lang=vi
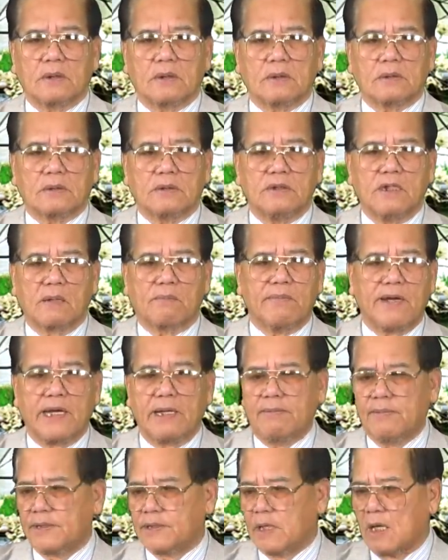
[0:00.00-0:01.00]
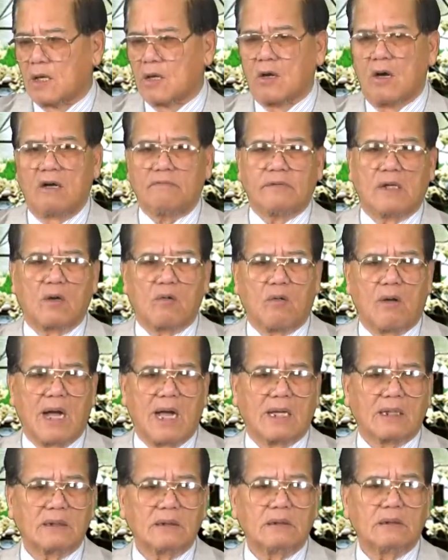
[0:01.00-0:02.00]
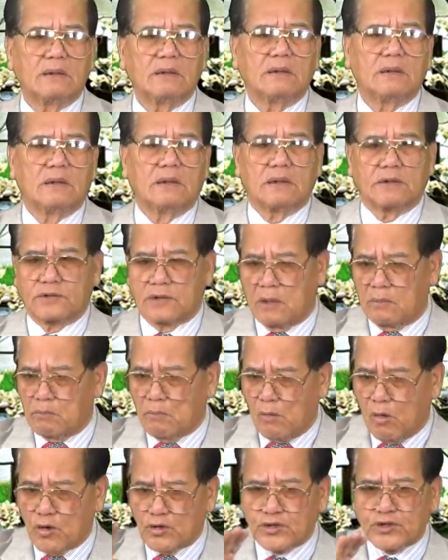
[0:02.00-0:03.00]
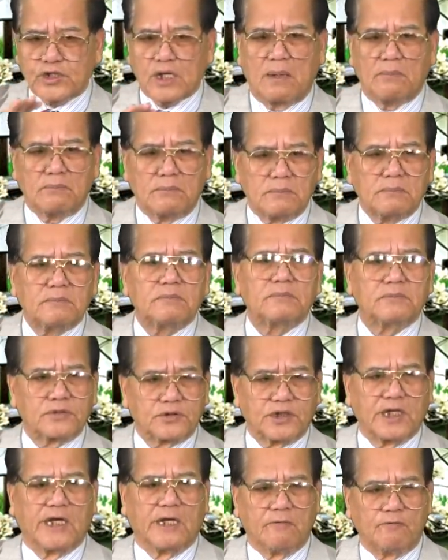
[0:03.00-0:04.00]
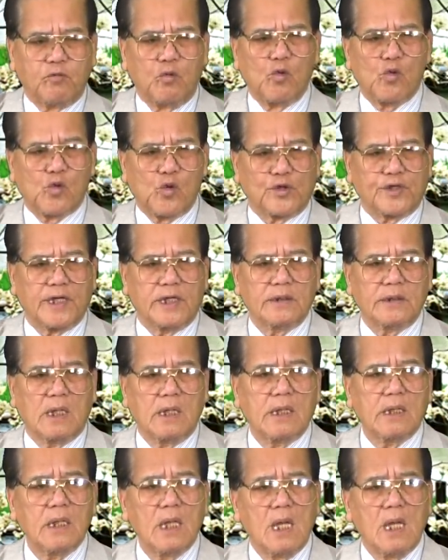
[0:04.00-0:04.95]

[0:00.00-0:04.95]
Nước Mỹ bây giờ có vào khoảng trong 400 tỷ phú của thế giới,